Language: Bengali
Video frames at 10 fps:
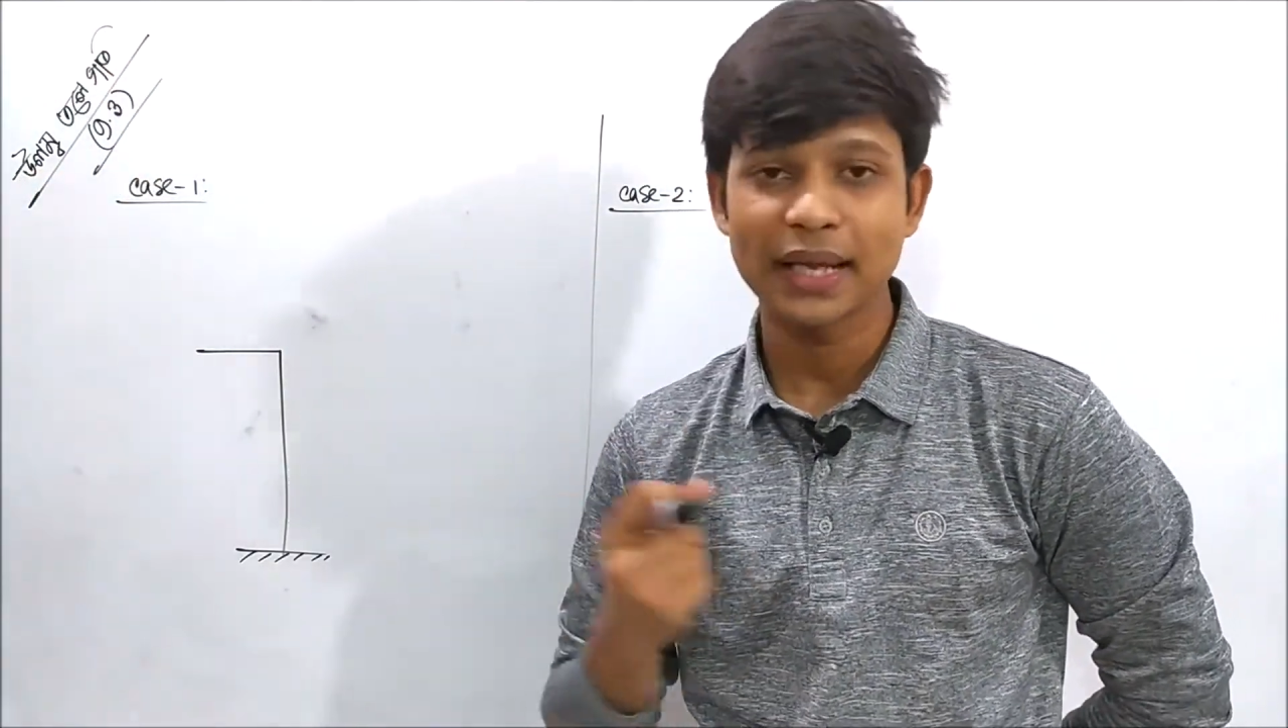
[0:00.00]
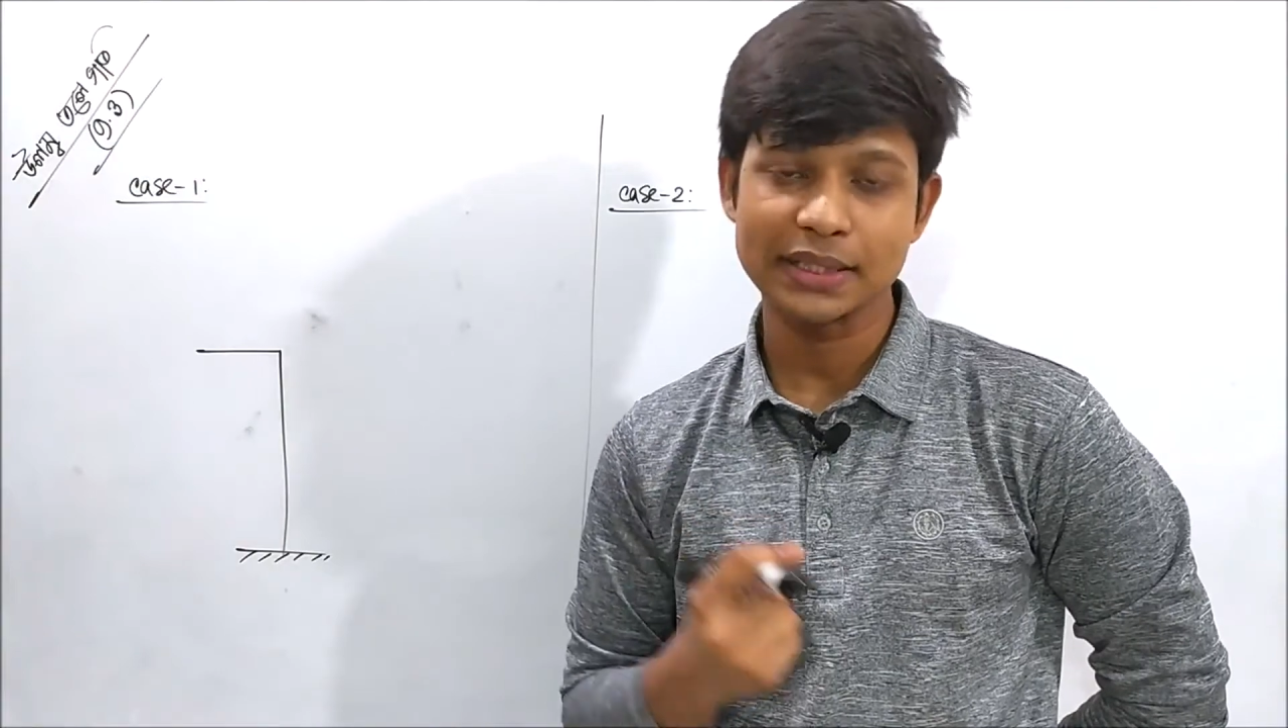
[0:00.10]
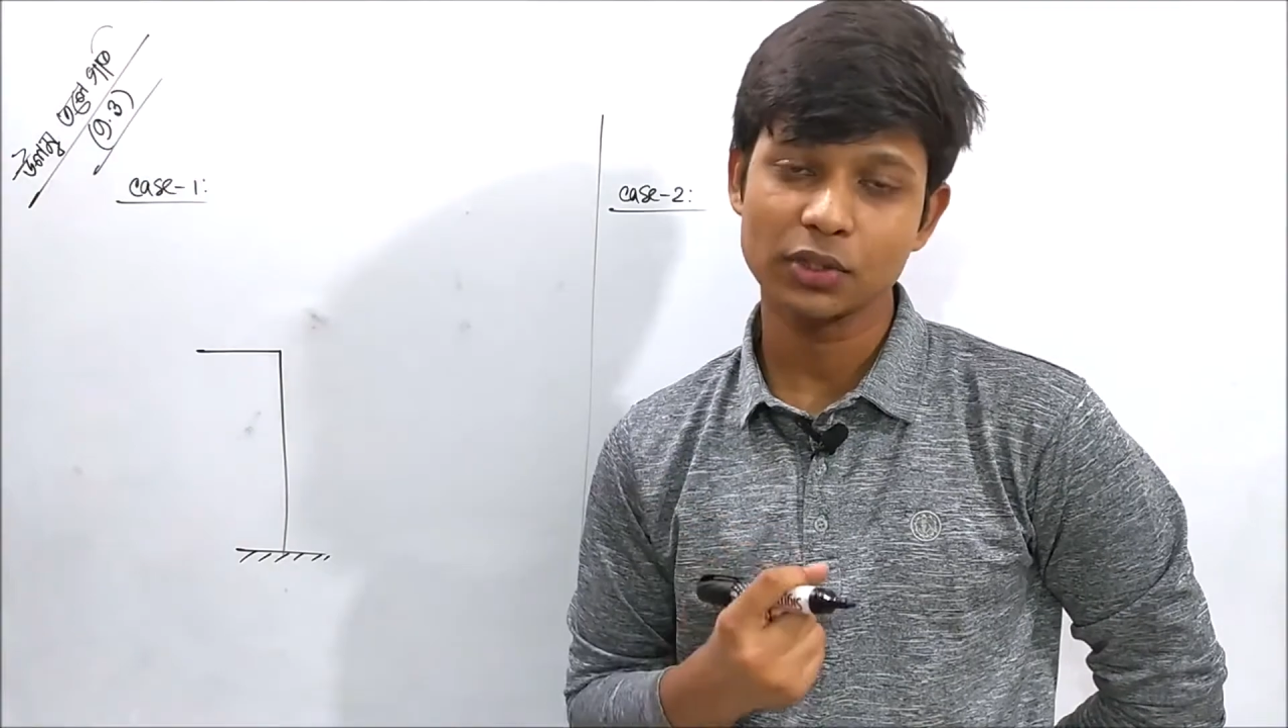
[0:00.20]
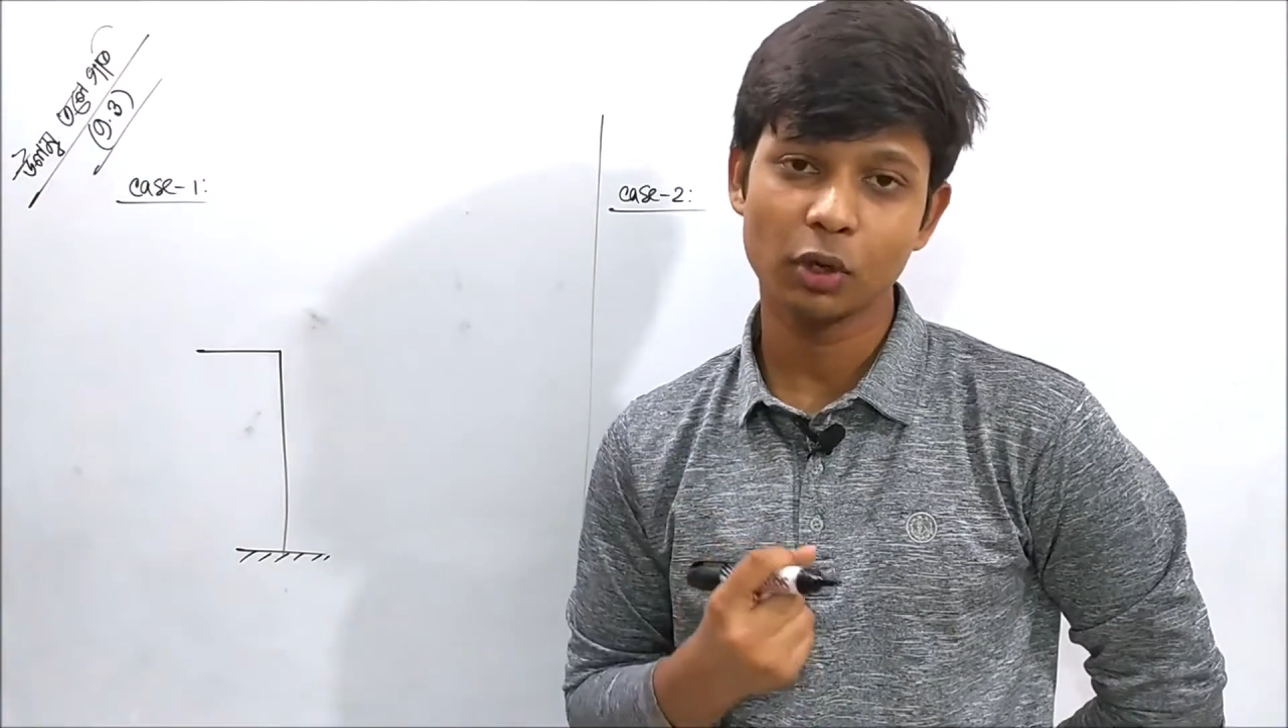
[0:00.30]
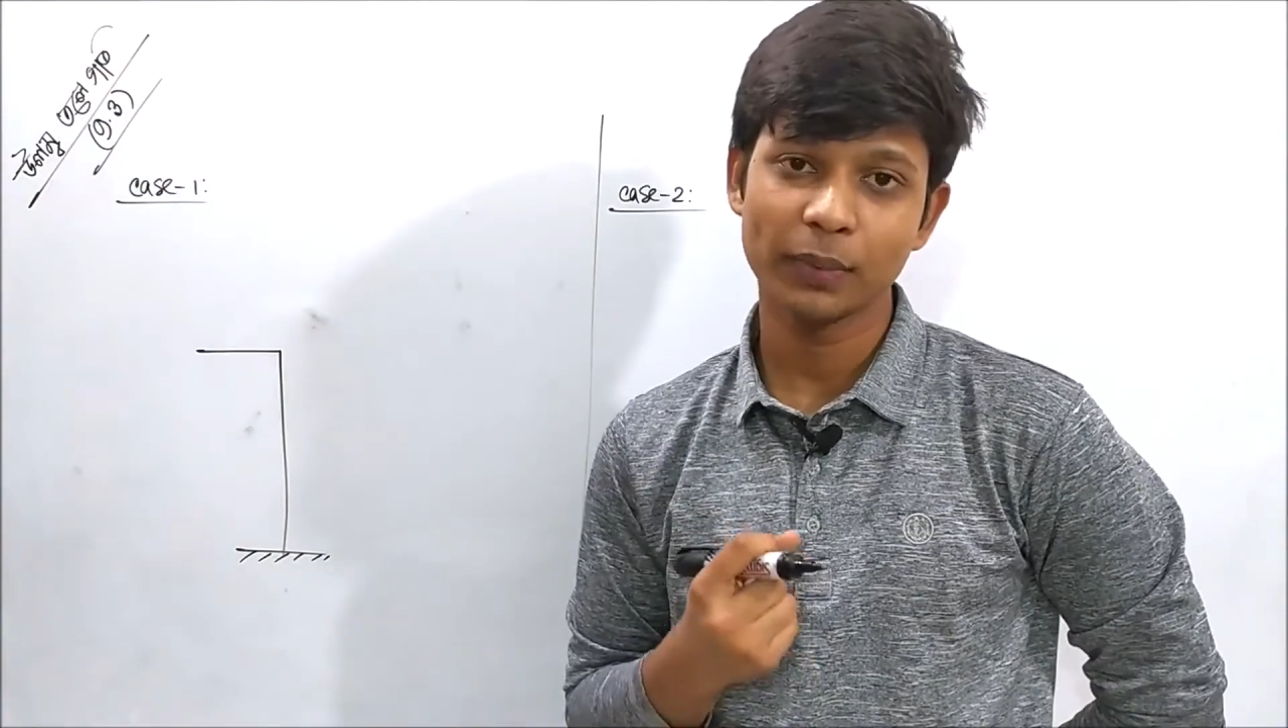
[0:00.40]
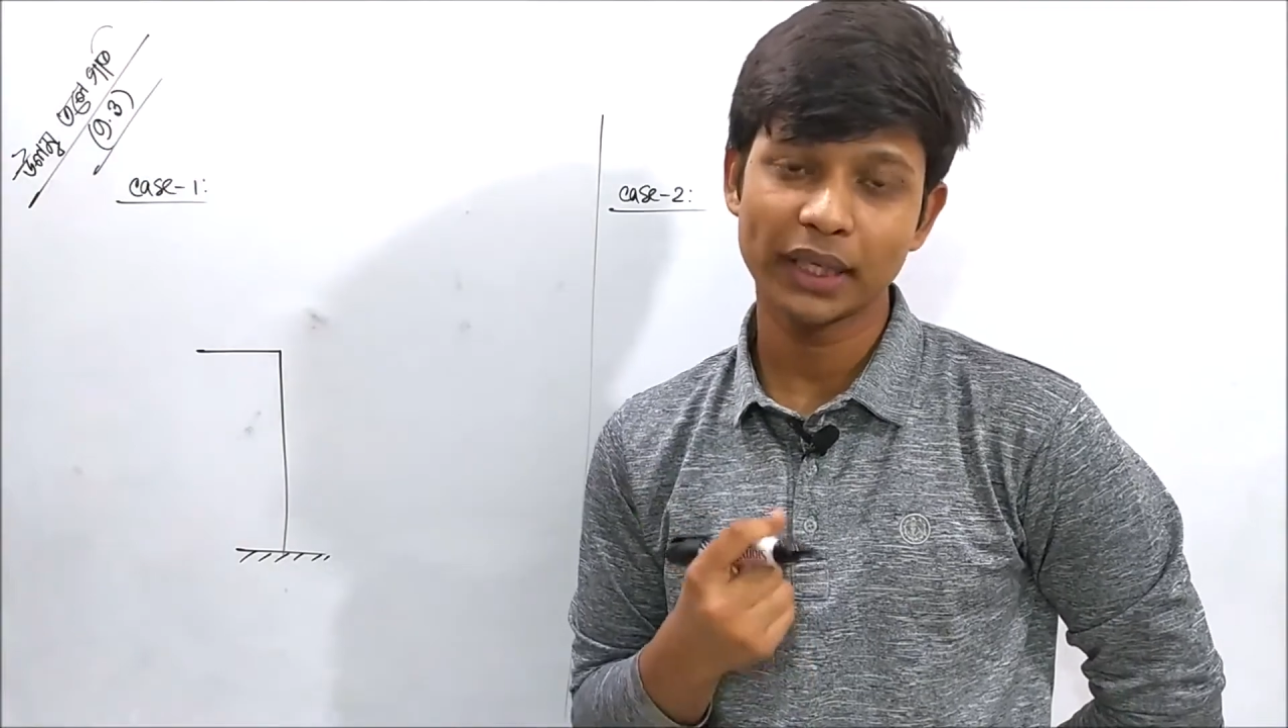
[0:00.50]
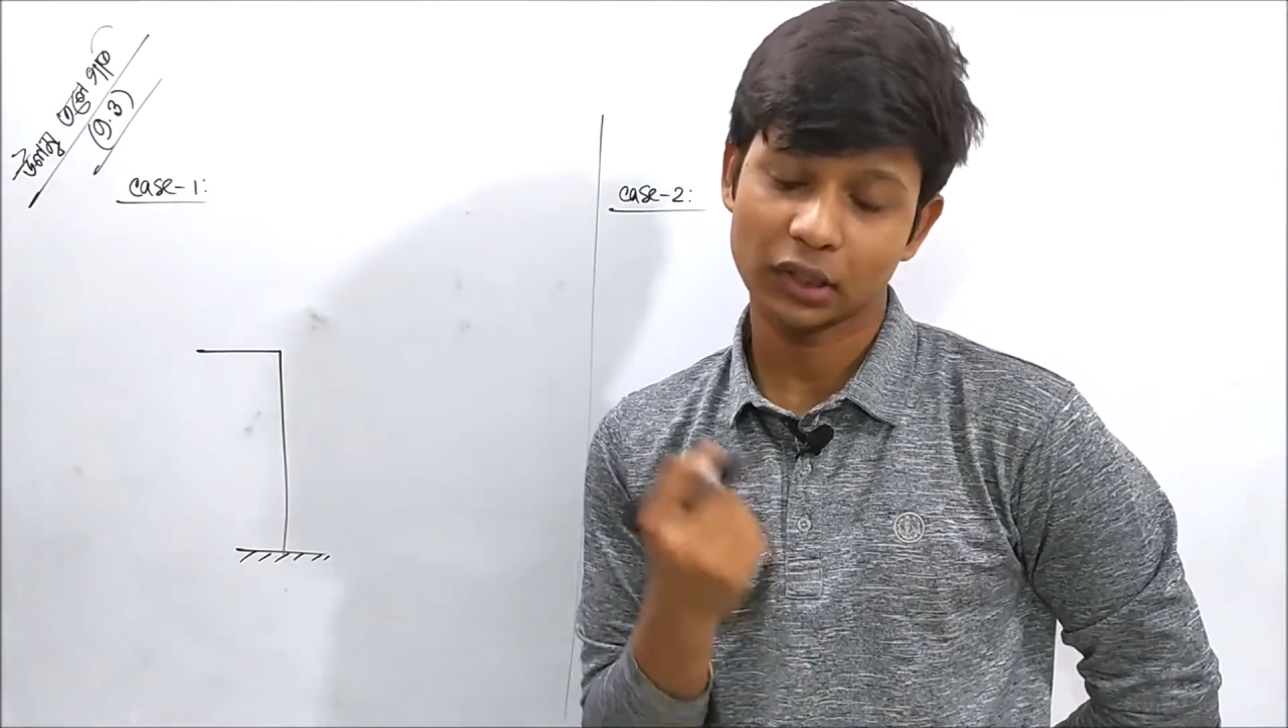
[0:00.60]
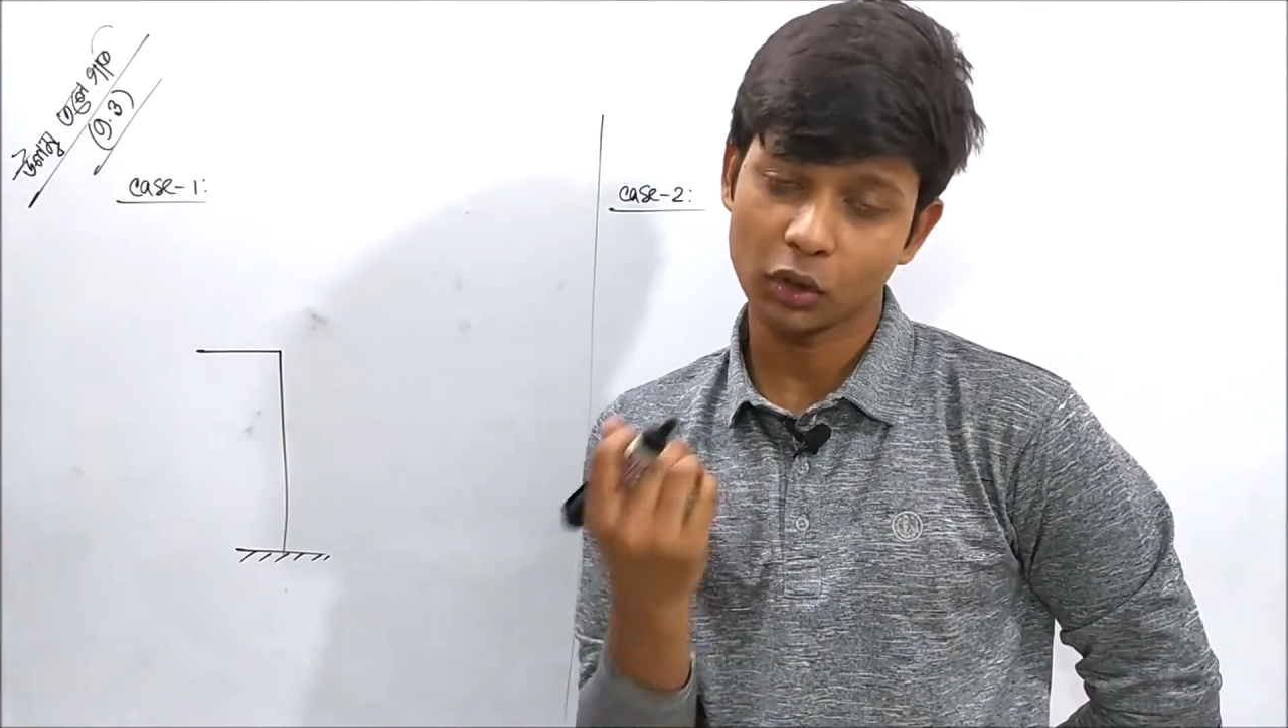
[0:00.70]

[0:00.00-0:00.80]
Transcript: প্লাস হবে